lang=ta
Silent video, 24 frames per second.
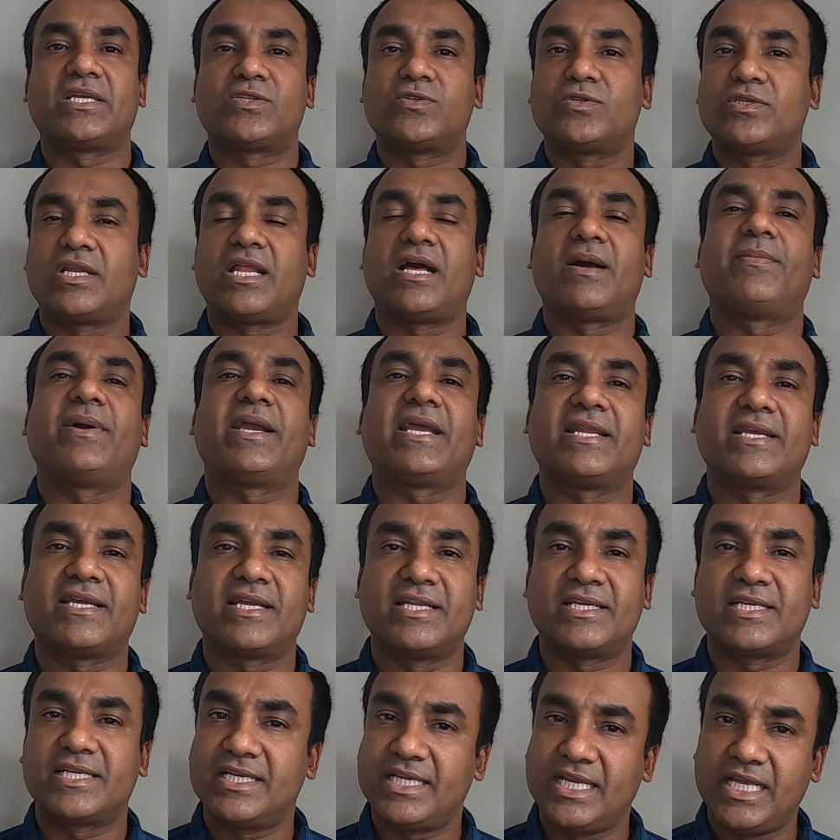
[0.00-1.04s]
சுற்றுலா
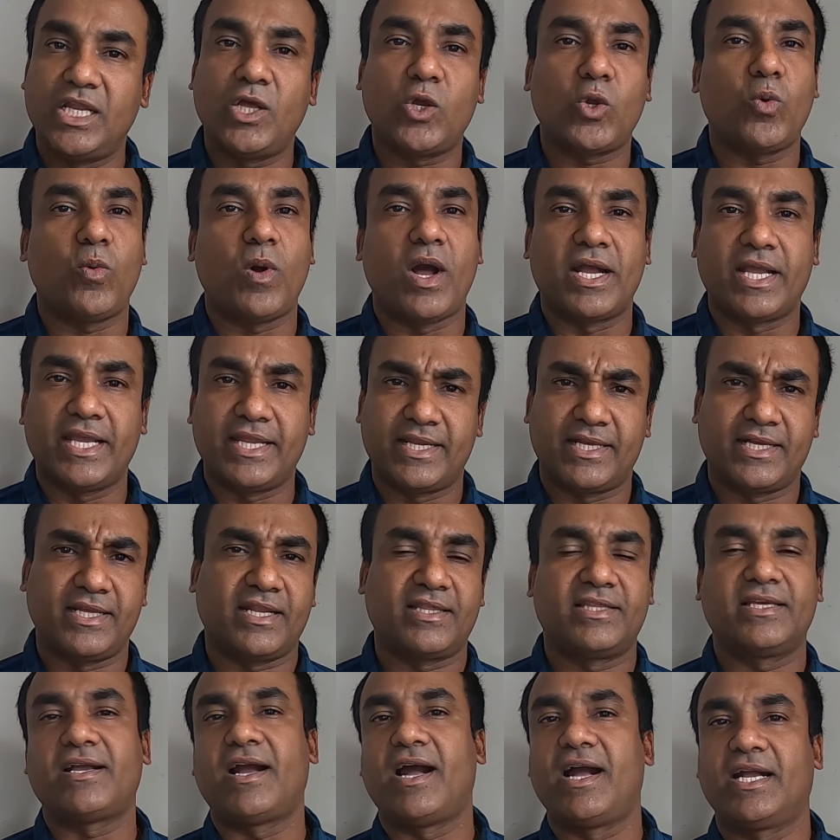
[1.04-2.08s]
பயணிகளுக்கு இலகுவாக
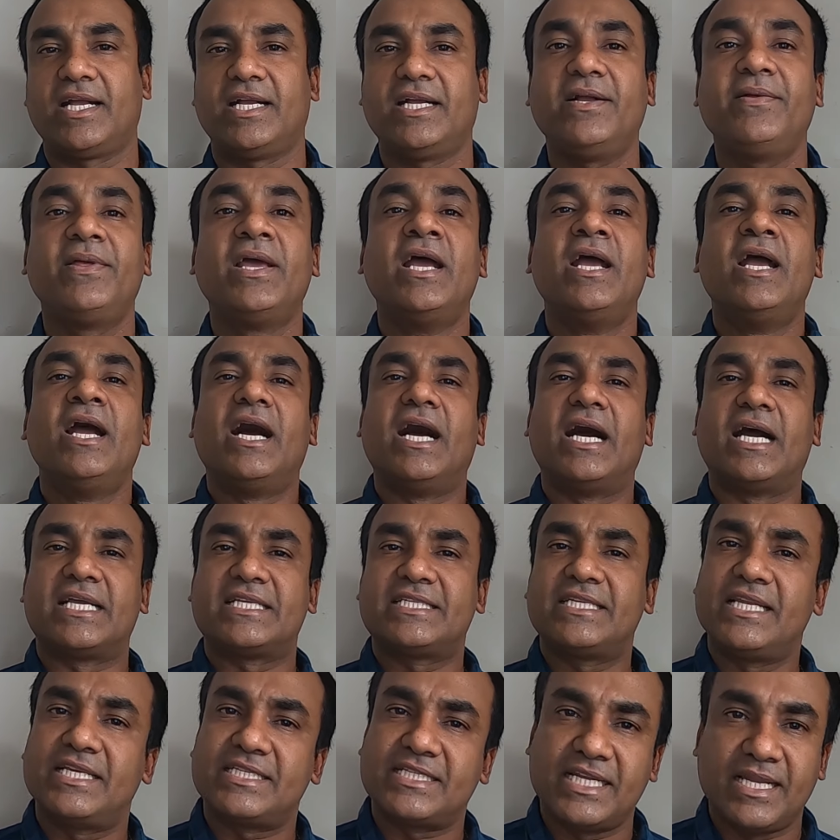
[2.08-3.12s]
இருக்கிறதுக்காக
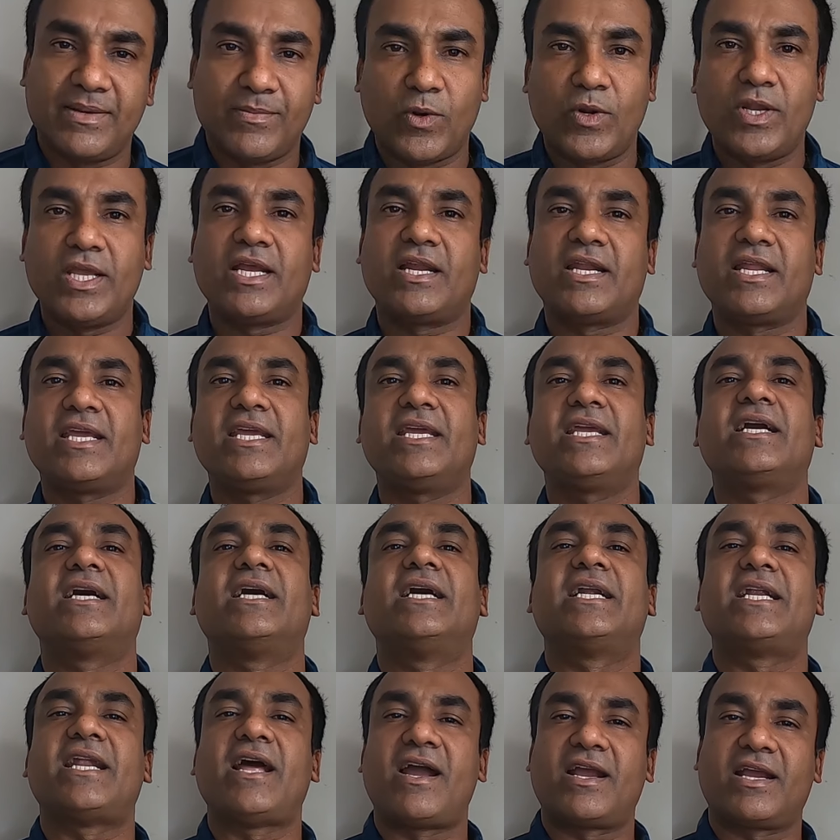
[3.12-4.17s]
சில சில மொழிகளை
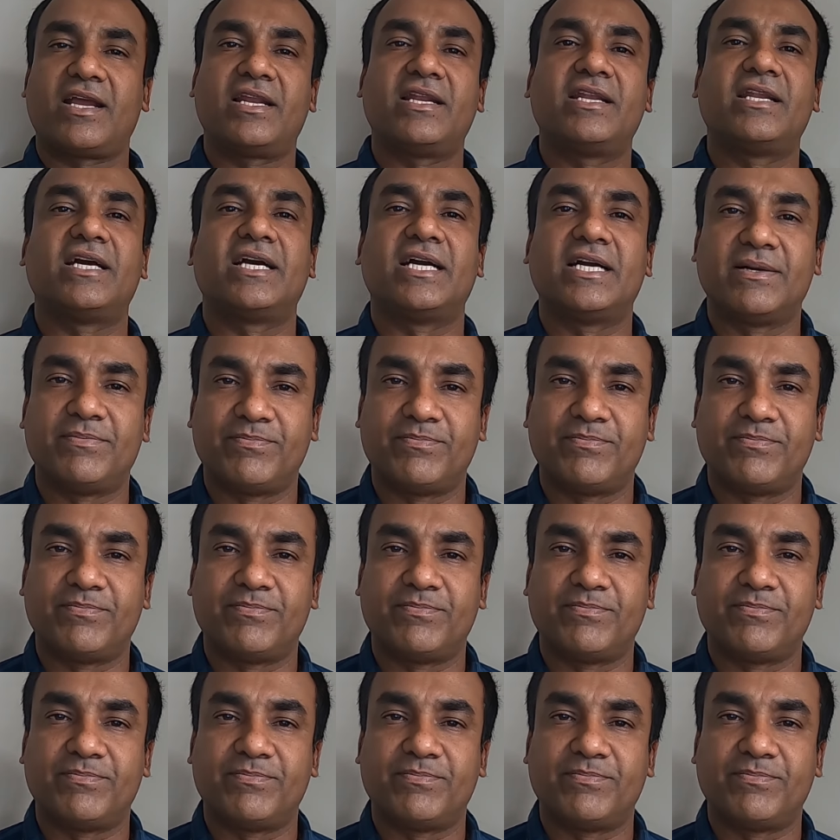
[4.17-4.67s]
நாங்கள்